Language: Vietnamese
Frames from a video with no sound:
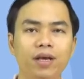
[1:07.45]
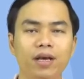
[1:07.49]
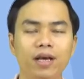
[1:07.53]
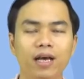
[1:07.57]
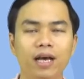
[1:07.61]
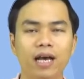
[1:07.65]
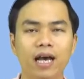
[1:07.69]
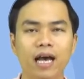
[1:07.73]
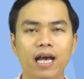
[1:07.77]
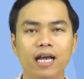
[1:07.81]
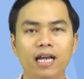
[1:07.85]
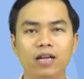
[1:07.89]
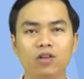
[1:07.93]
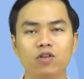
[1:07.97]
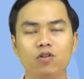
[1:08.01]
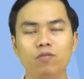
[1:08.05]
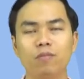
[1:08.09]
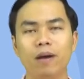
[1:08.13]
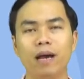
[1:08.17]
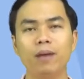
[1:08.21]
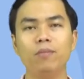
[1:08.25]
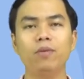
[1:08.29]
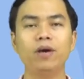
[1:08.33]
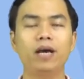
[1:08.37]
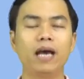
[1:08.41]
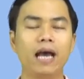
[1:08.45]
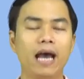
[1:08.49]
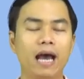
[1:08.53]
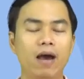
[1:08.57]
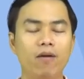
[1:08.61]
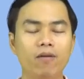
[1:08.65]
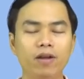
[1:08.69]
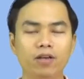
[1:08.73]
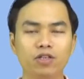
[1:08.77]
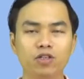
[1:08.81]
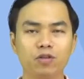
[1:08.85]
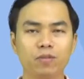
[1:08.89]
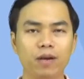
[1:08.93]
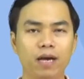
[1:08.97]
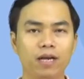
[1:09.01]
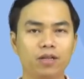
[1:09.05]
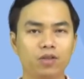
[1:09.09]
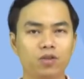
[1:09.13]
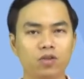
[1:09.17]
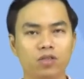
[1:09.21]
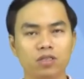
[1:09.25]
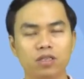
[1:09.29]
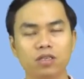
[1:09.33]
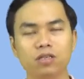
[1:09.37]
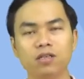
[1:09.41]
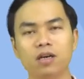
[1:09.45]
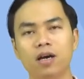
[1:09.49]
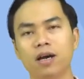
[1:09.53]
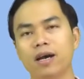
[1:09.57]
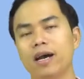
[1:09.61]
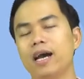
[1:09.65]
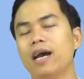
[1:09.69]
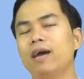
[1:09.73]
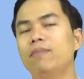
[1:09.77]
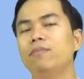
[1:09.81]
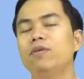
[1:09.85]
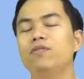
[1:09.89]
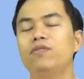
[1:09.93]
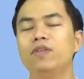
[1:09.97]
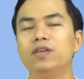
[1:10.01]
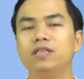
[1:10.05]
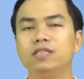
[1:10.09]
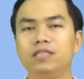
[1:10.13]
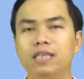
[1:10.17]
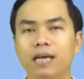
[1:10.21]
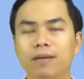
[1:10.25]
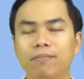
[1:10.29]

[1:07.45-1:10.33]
hay là tôi bán một cái áo này cho bạn tôi sẽ hưởng 20%